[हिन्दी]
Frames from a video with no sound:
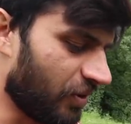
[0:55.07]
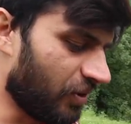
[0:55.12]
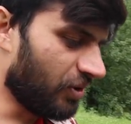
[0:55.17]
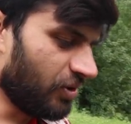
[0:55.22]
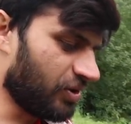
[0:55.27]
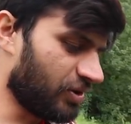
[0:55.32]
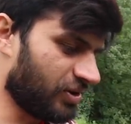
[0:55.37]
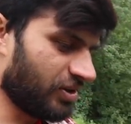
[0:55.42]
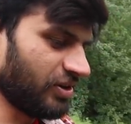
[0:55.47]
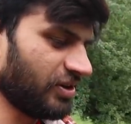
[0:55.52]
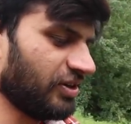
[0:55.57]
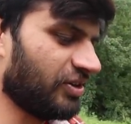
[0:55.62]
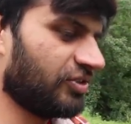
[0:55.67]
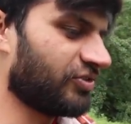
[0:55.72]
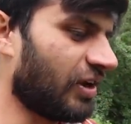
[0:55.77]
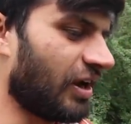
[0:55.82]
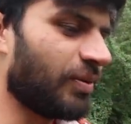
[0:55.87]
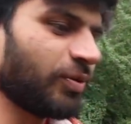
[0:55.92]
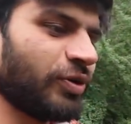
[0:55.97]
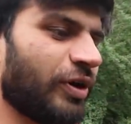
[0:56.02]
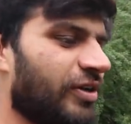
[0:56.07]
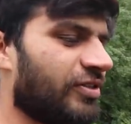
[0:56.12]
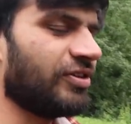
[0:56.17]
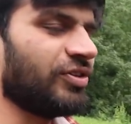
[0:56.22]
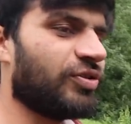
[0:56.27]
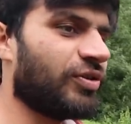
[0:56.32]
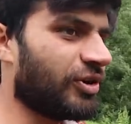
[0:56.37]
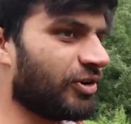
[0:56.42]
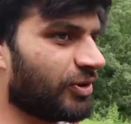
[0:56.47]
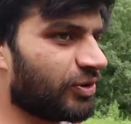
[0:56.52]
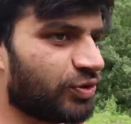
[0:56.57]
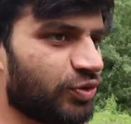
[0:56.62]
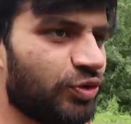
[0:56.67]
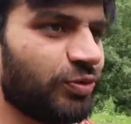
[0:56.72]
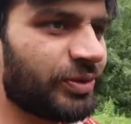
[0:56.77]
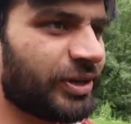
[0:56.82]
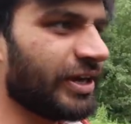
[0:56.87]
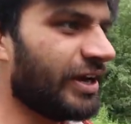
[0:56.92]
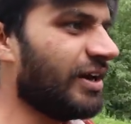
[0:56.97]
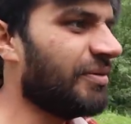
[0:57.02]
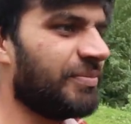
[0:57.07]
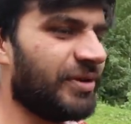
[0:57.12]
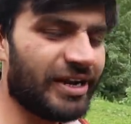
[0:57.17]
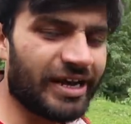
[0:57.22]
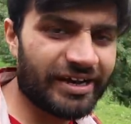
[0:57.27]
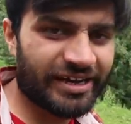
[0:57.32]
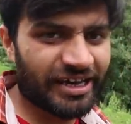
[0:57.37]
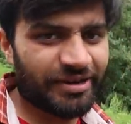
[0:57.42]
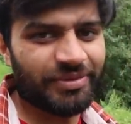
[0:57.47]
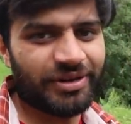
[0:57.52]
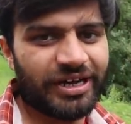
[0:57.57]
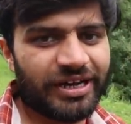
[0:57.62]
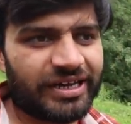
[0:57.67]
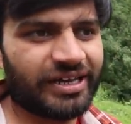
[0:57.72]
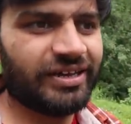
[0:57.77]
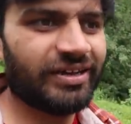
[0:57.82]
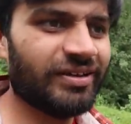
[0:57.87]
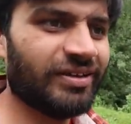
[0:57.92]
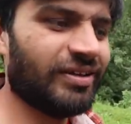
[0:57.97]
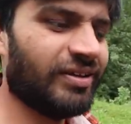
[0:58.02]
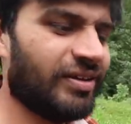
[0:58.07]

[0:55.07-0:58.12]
और शाम को ऐसे थोड़ा बहुत घूम के आया बिना कैमरा के